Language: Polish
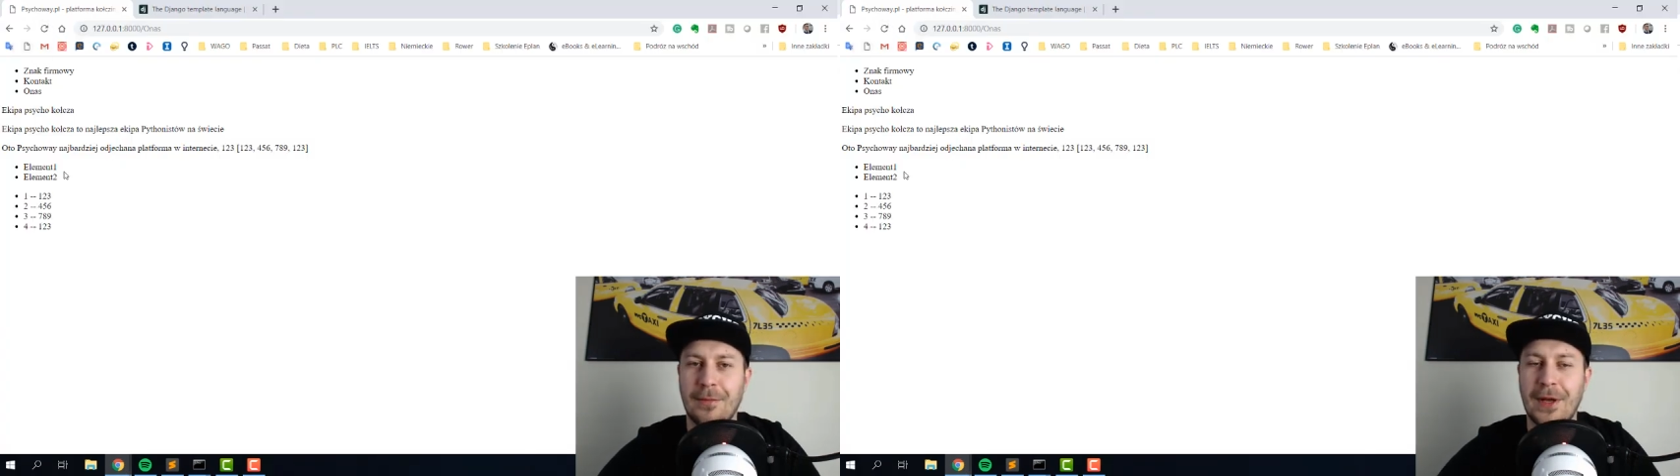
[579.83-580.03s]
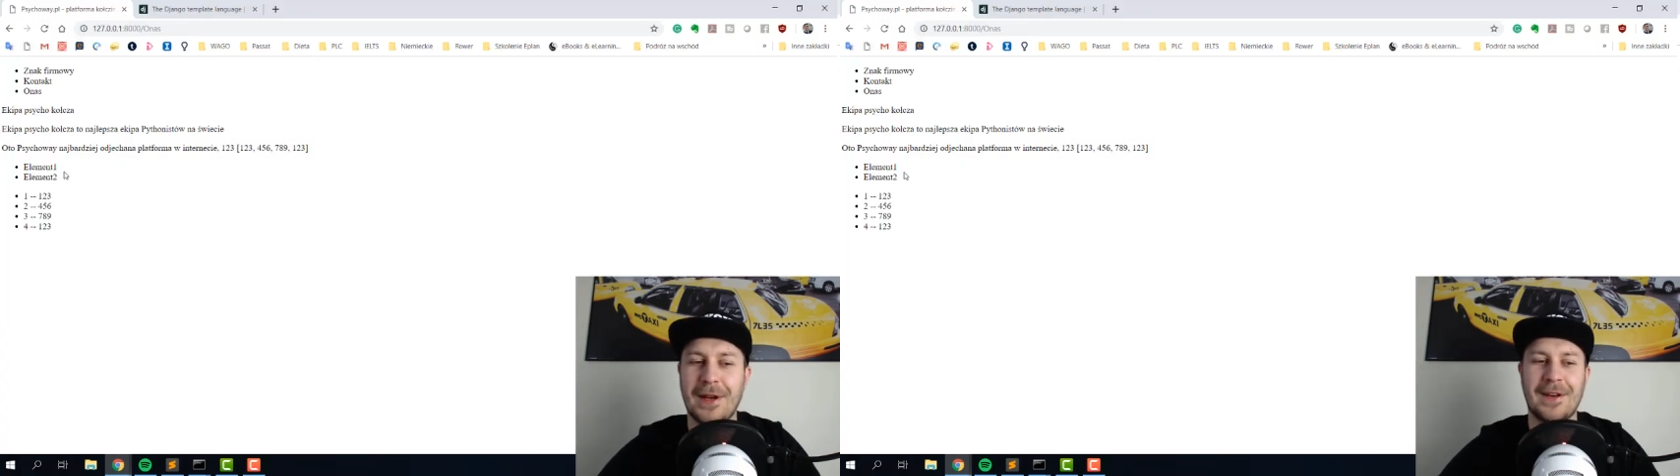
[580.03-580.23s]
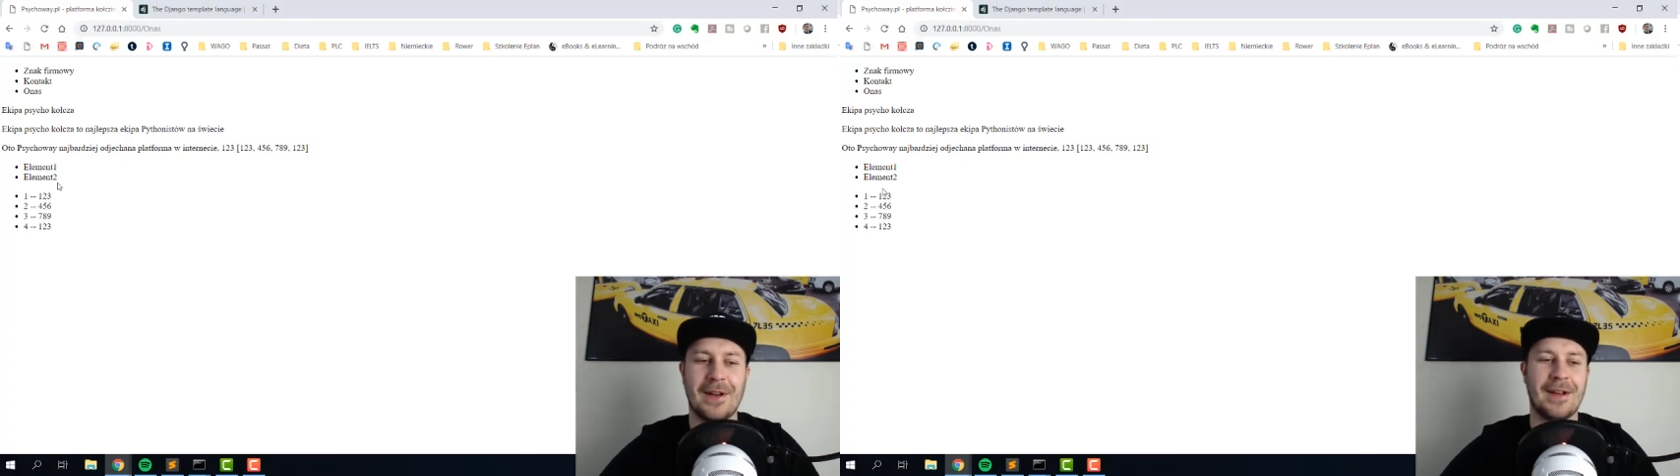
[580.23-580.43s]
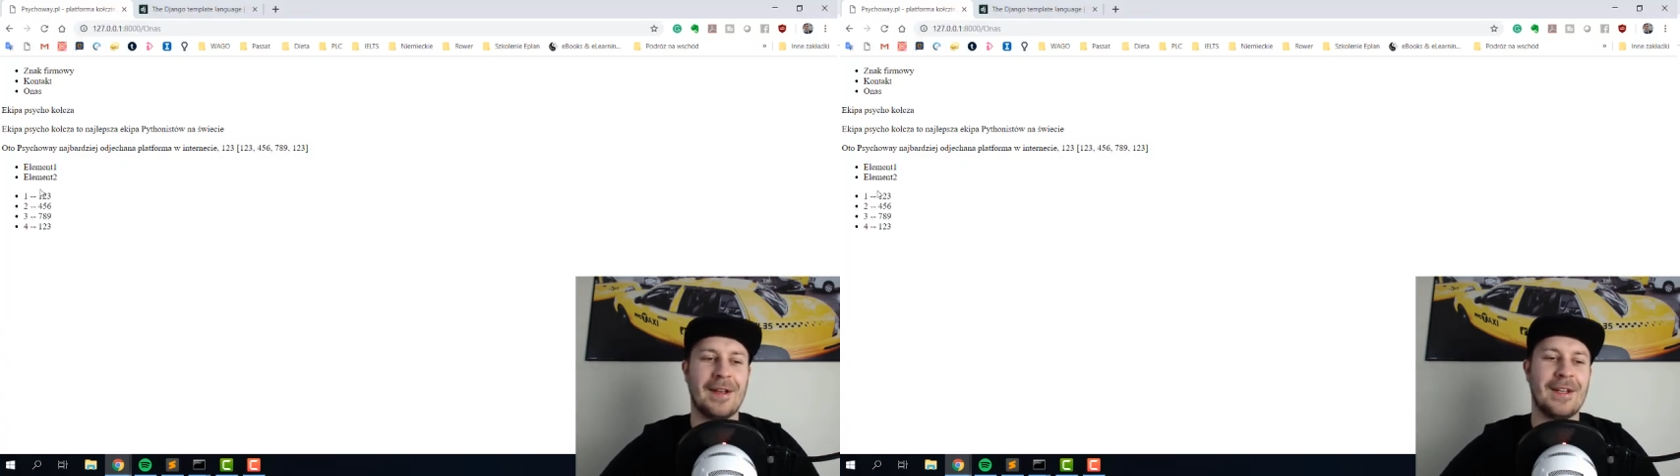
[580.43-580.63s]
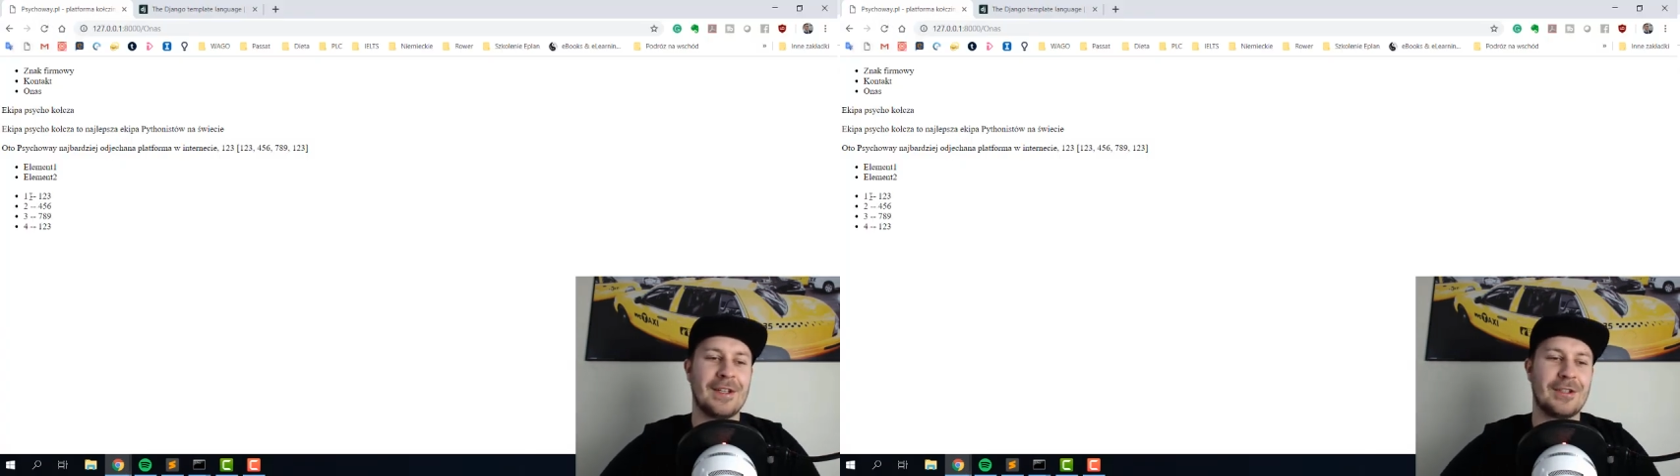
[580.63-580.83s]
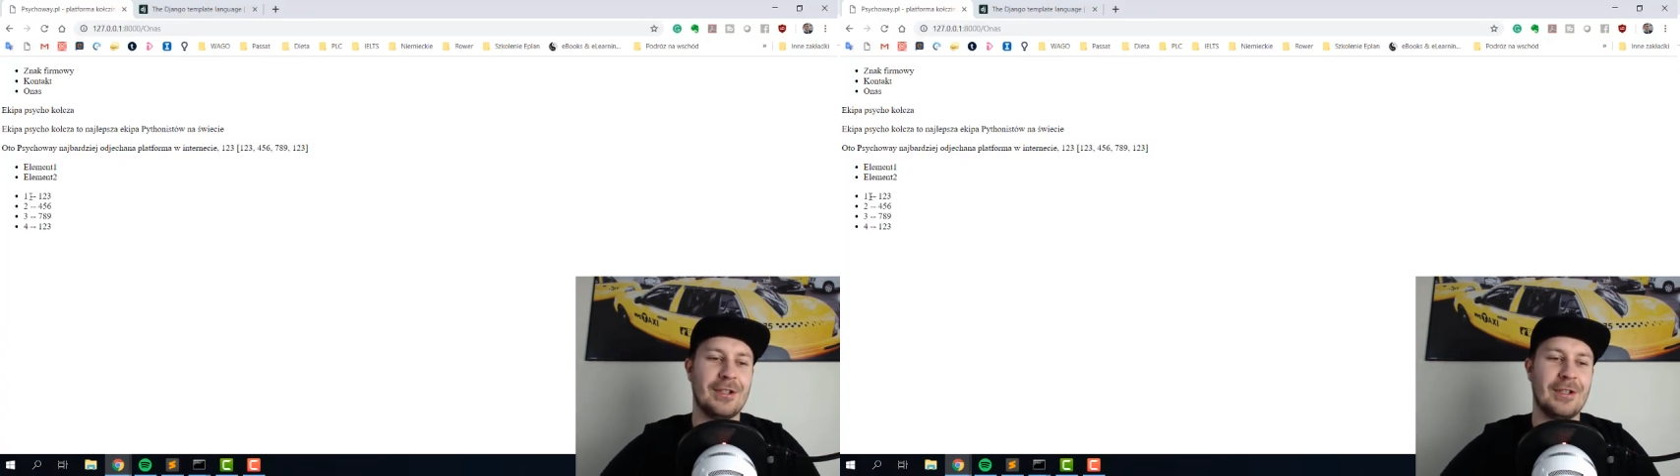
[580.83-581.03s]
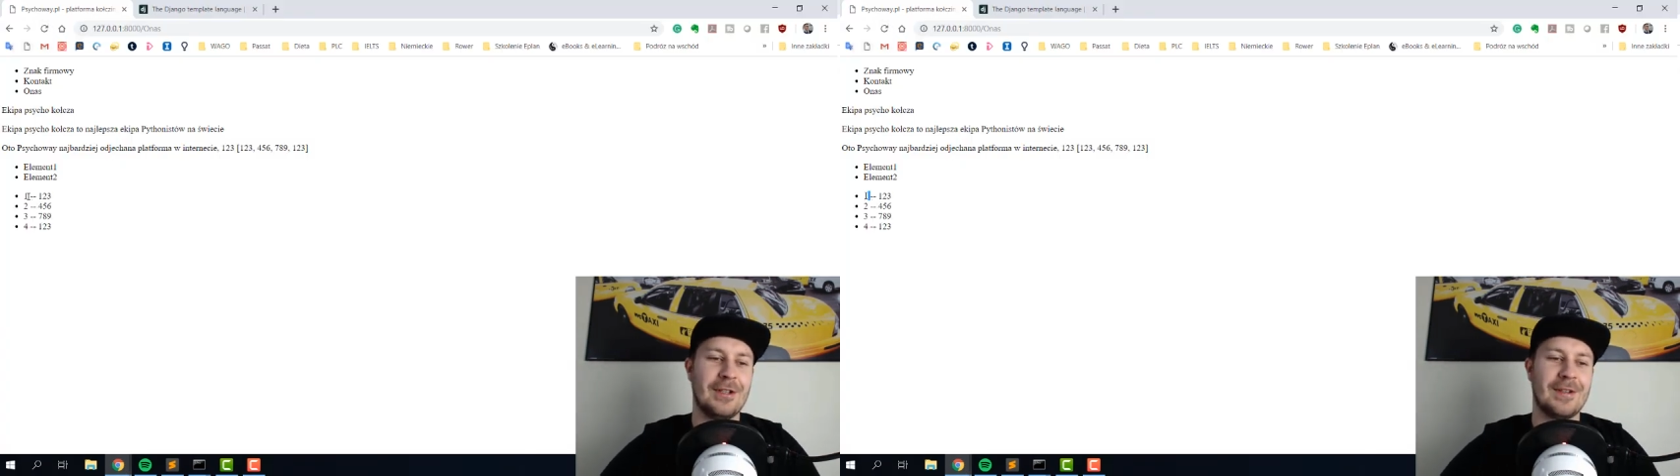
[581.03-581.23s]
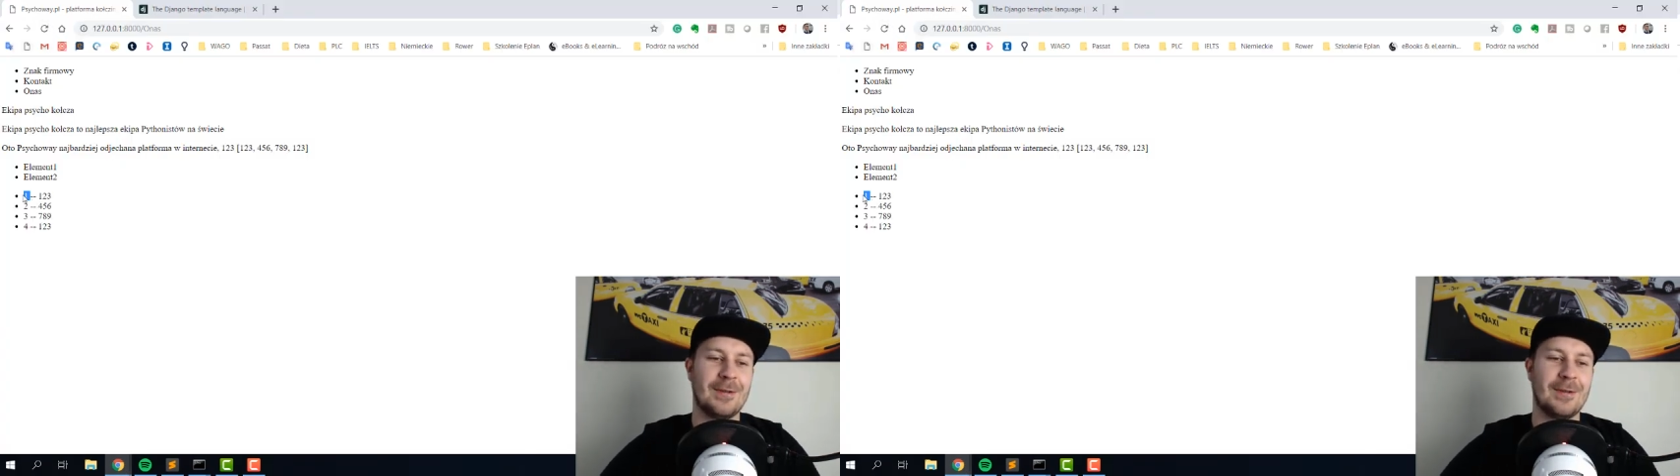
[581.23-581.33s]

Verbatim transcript: Pięknie. Czyli